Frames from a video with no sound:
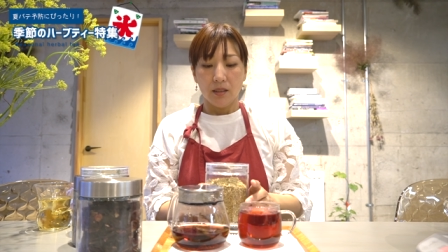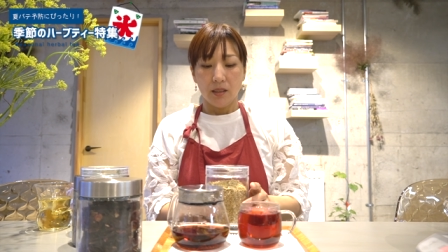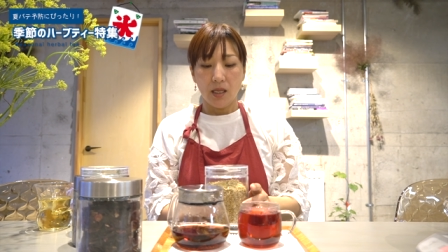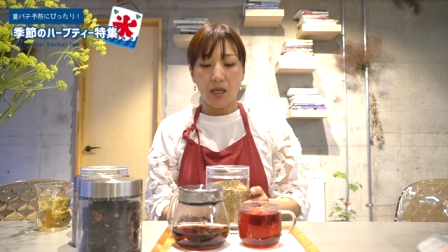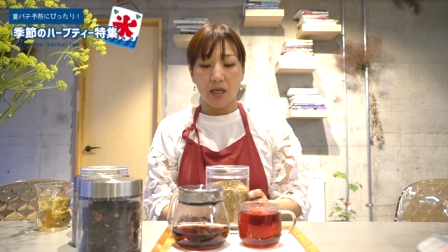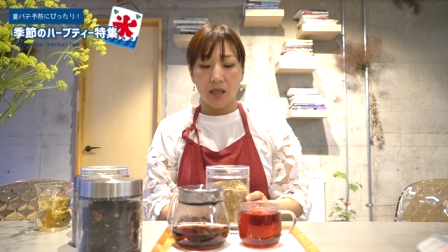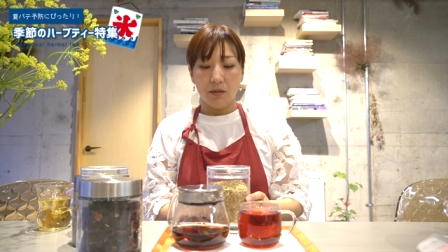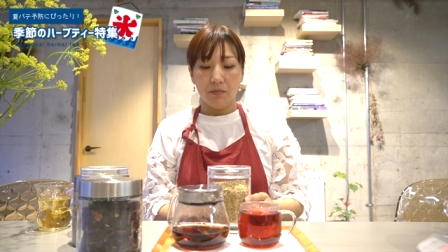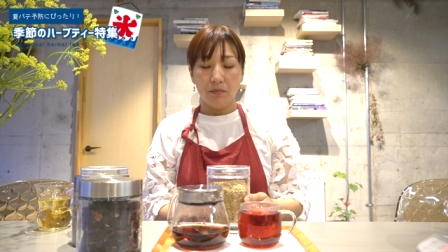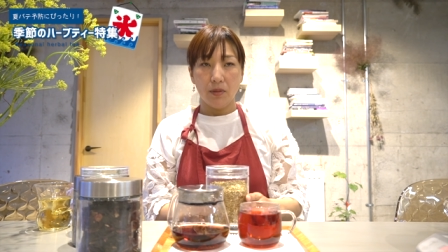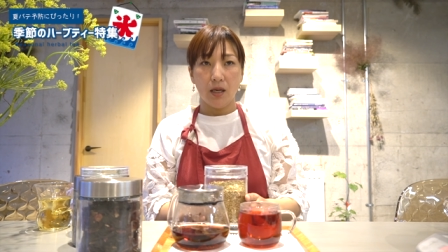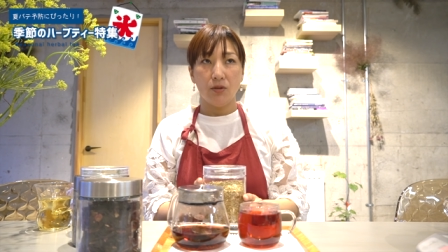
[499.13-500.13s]
で
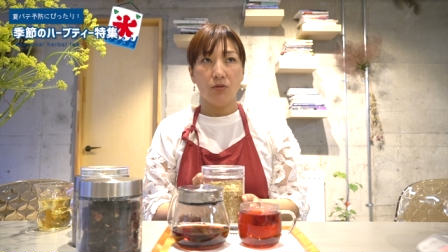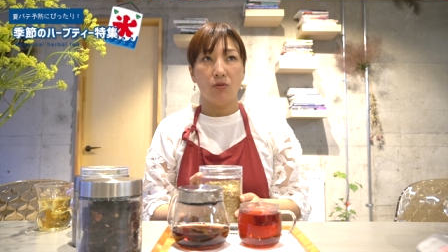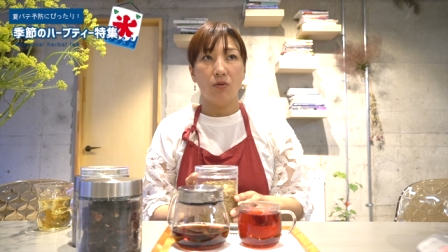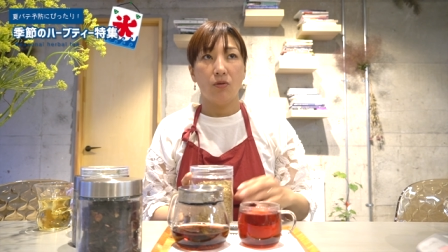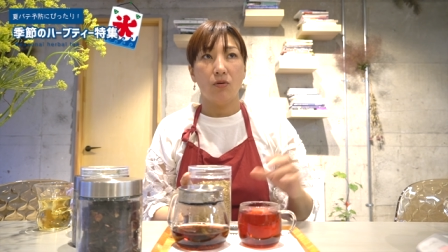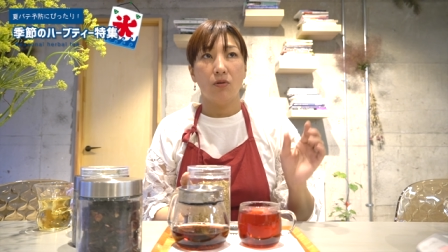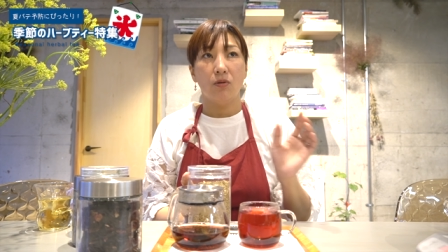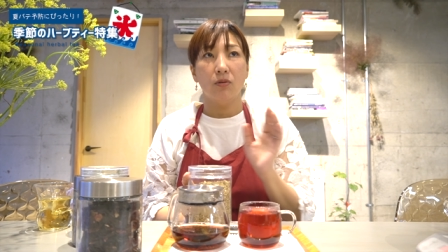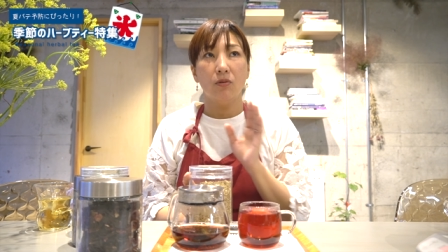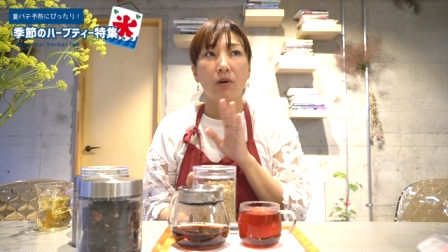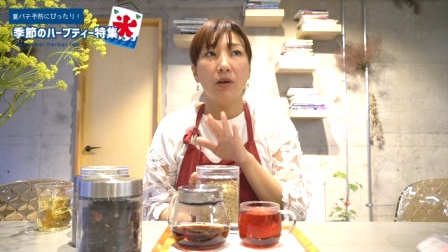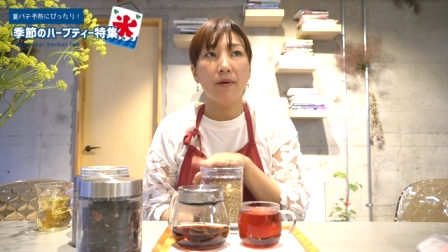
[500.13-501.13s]
あの
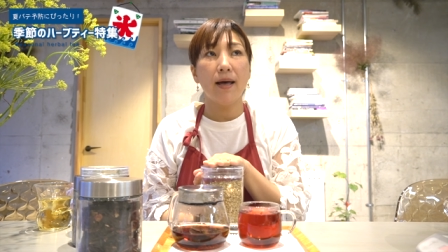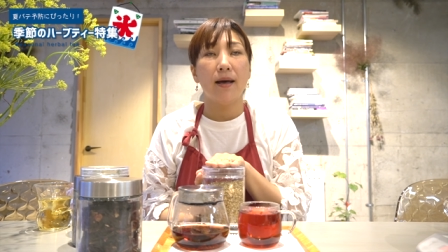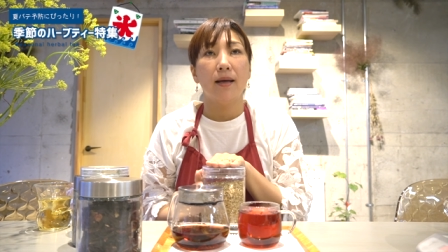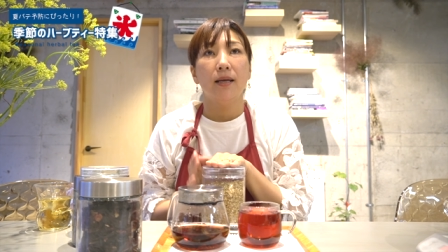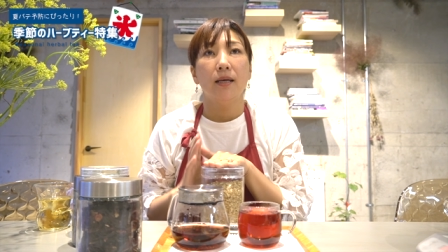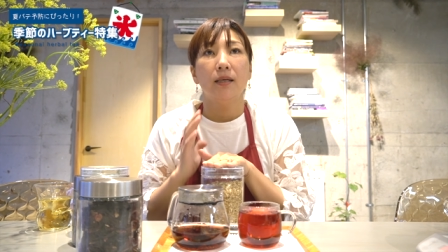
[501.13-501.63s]
これは